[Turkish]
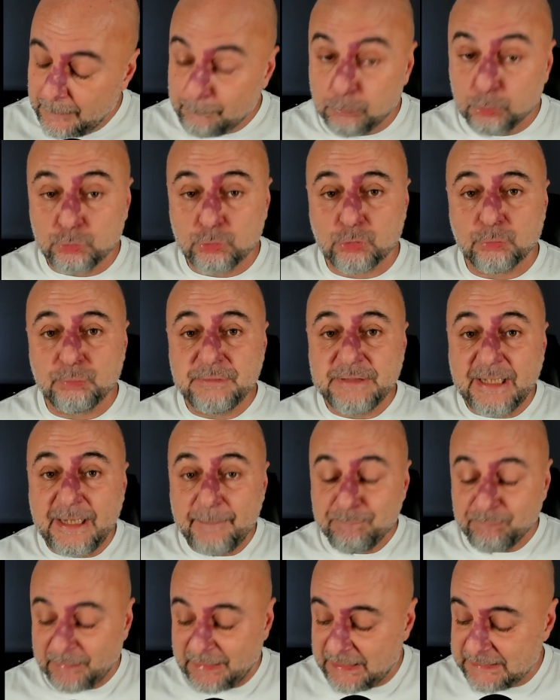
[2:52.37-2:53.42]
Bu durumda
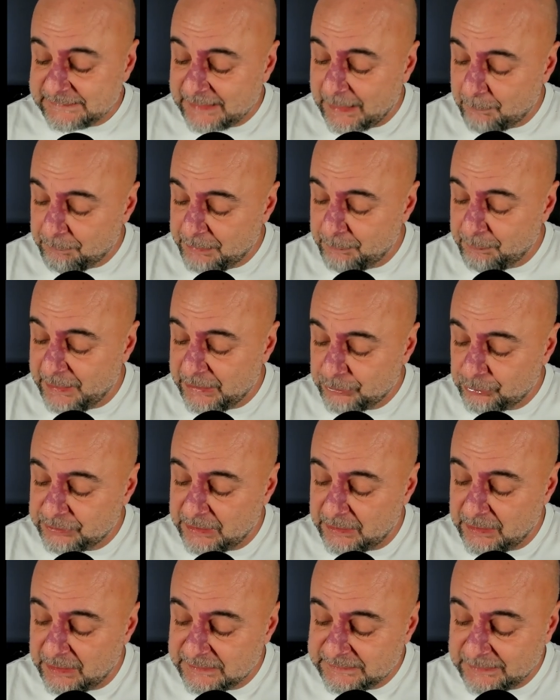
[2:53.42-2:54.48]
S&P 500
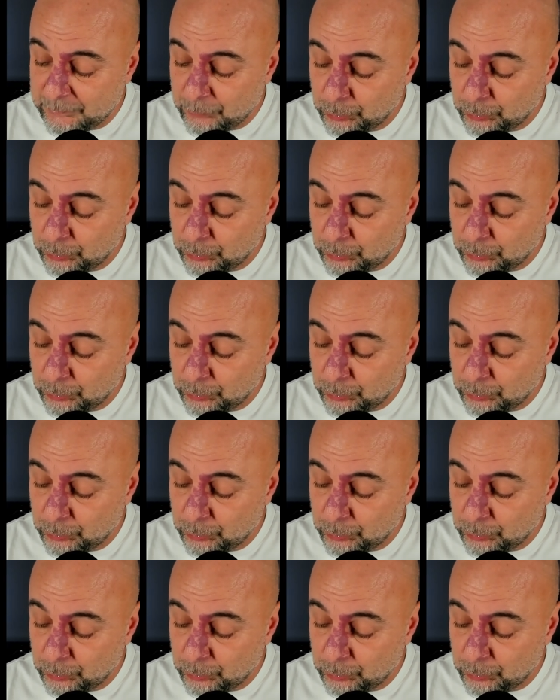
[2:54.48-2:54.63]
endeksine